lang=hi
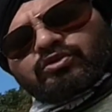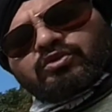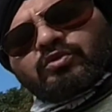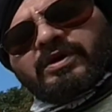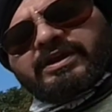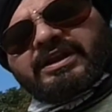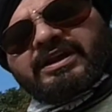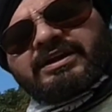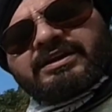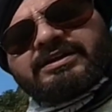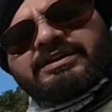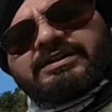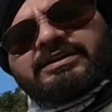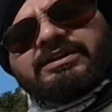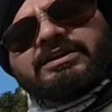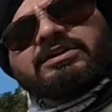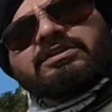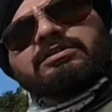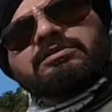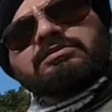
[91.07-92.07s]
साहब गुरुद्वारा
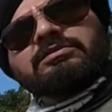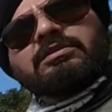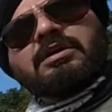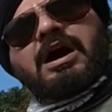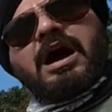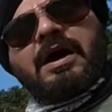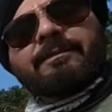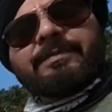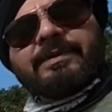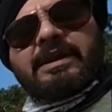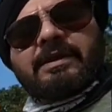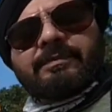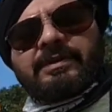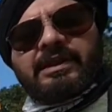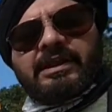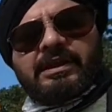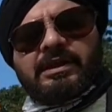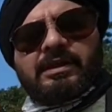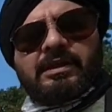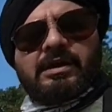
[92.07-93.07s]

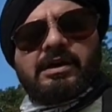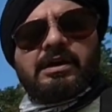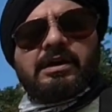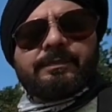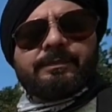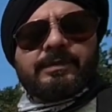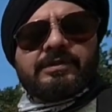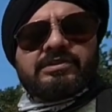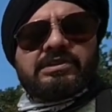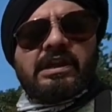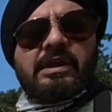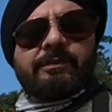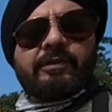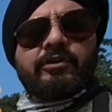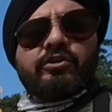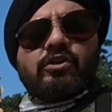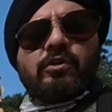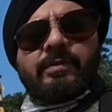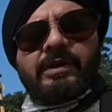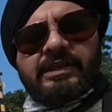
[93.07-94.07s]
आपने मेरे
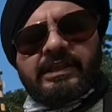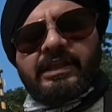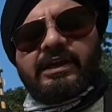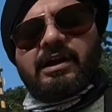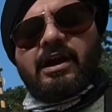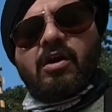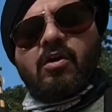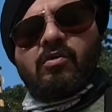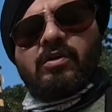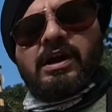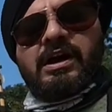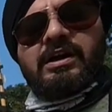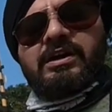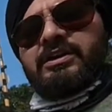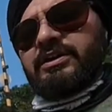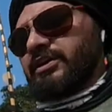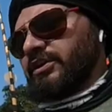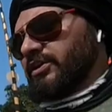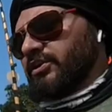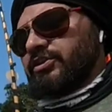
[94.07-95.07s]
पिछले वीडियो में देखा
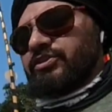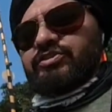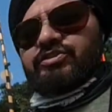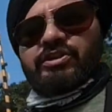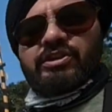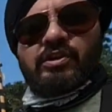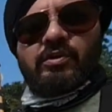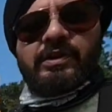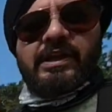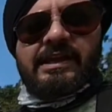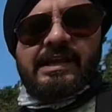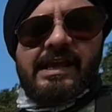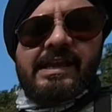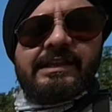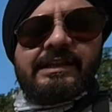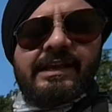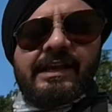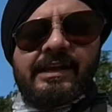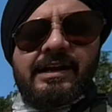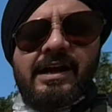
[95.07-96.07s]
होगा
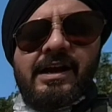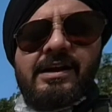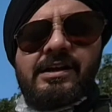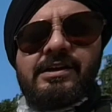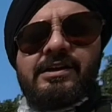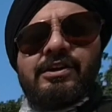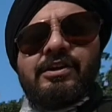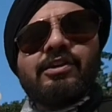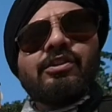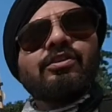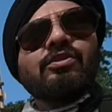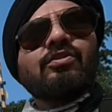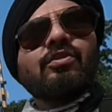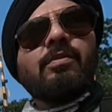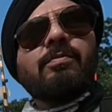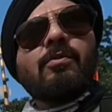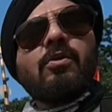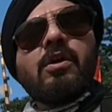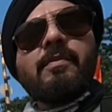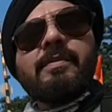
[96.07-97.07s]
जिन्होंने नहीं देखा
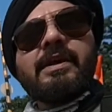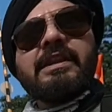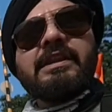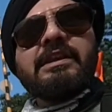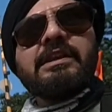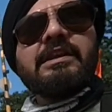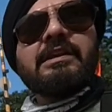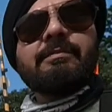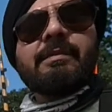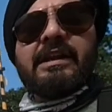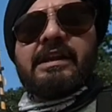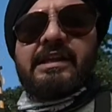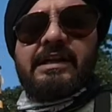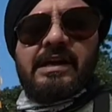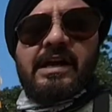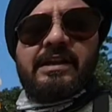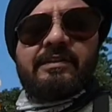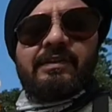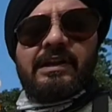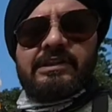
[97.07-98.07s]
तो वो मेरी
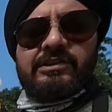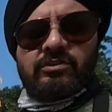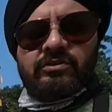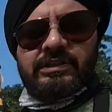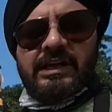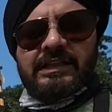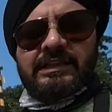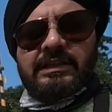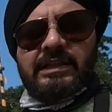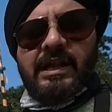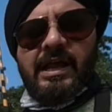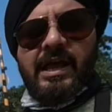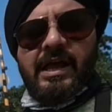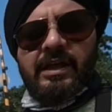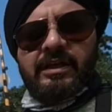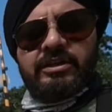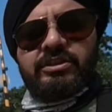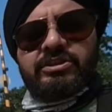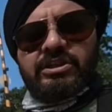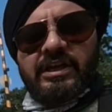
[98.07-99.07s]
मनीकरण वाली जो
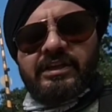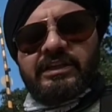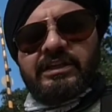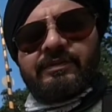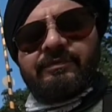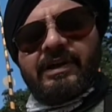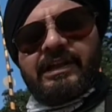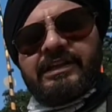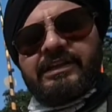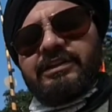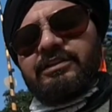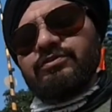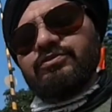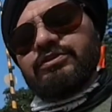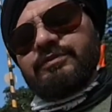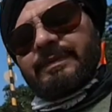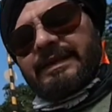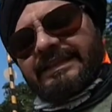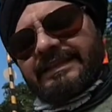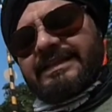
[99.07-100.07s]
यात्रा है हिचाइकिंग
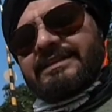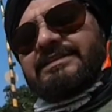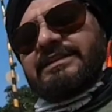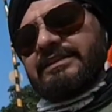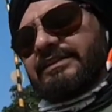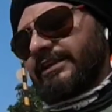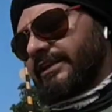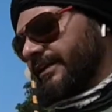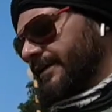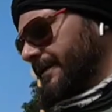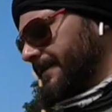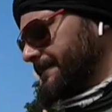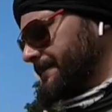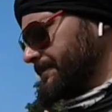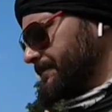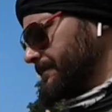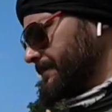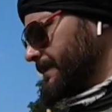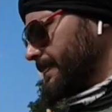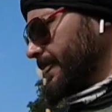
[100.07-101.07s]
वाली उसमें देख सकते
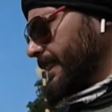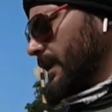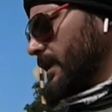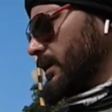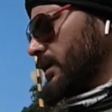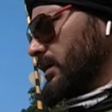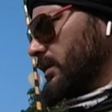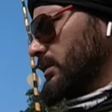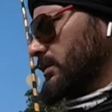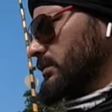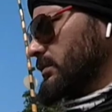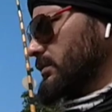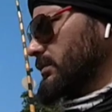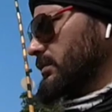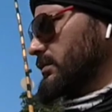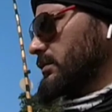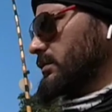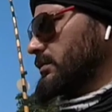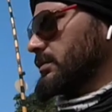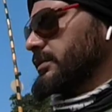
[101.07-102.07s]
हैं
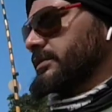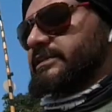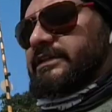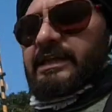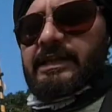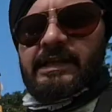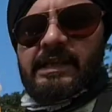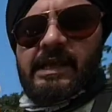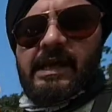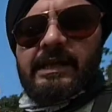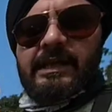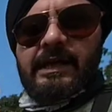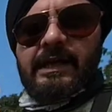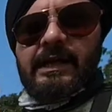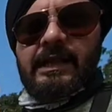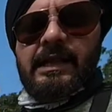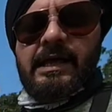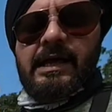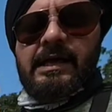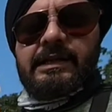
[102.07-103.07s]
तो ये
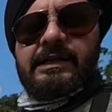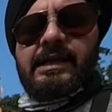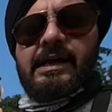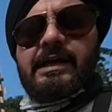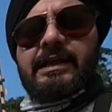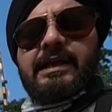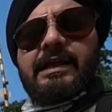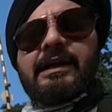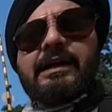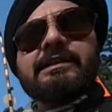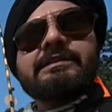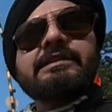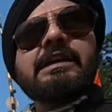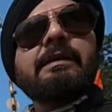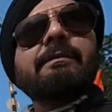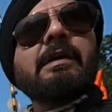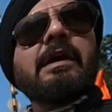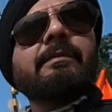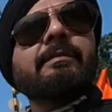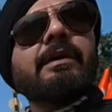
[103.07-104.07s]
नया नंगल है नया
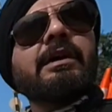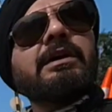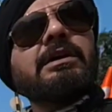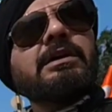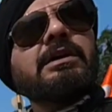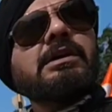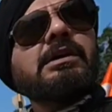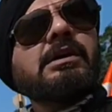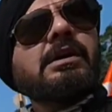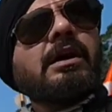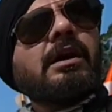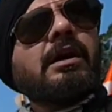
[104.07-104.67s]
नंगल से अब हम